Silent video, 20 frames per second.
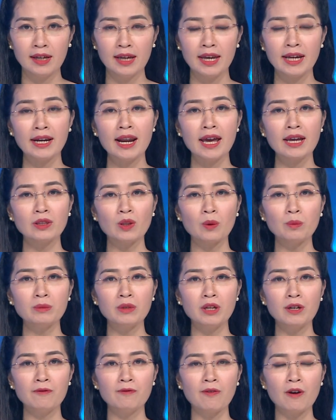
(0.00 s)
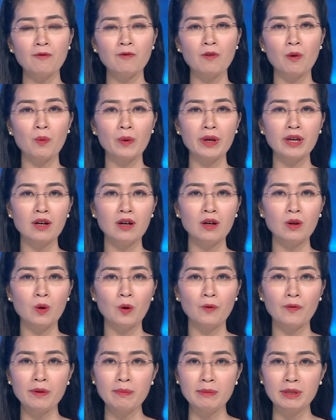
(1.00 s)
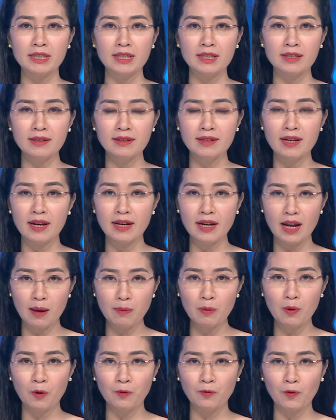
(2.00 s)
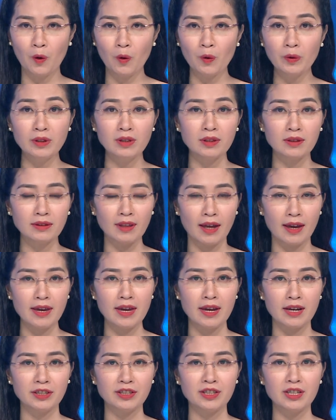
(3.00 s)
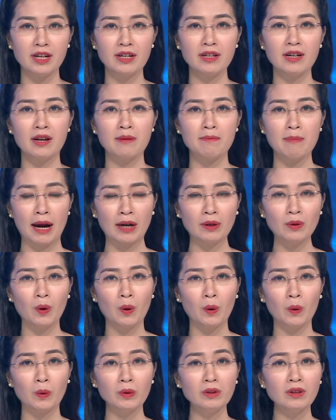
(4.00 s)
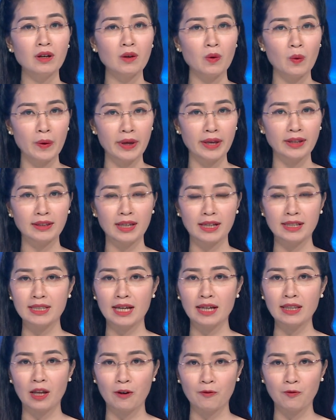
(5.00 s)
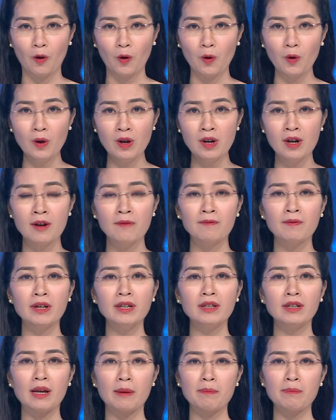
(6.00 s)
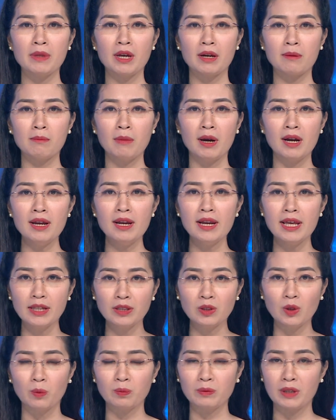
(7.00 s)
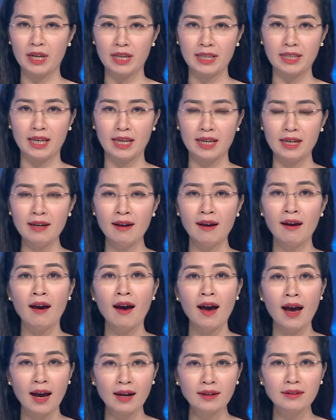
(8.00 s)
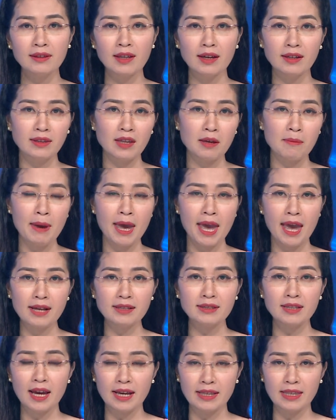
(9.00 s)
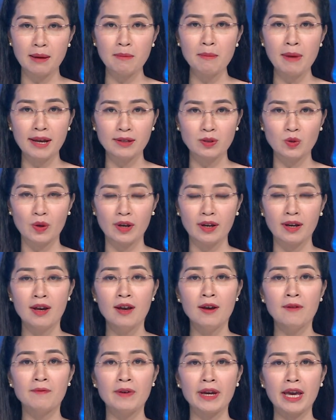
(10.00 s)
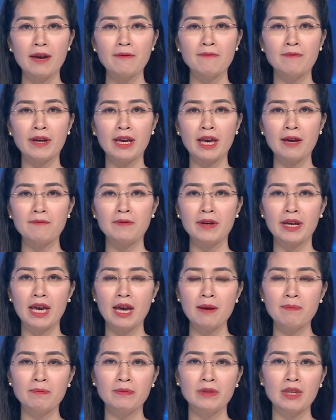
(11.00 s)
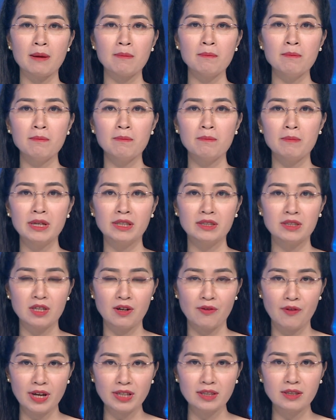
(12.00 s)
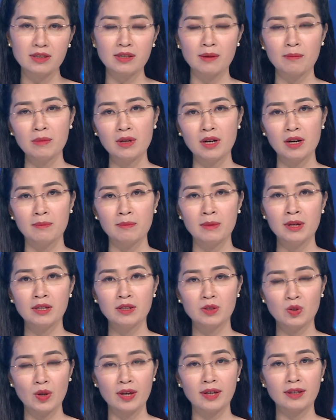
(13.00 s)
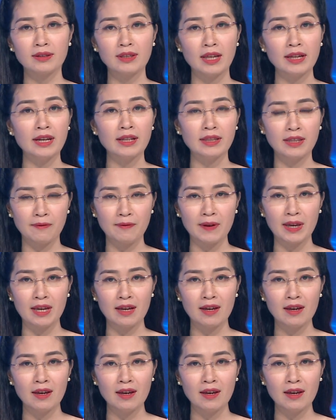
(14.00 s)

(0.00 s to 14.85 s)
Hiện nay, thông tin phân vùng nguy cơ Covid mười chín đến ấp khu phố được thể hiện trên nền bản đồ của từng huyện, thị xã, thành phố và được cập nhật mới liên tục tại địa chỉ h t t p s hai chấm hai gạch chéo gạch chéo gạch chéo chấm pinterest chấm com gạch chéo tayninhtv.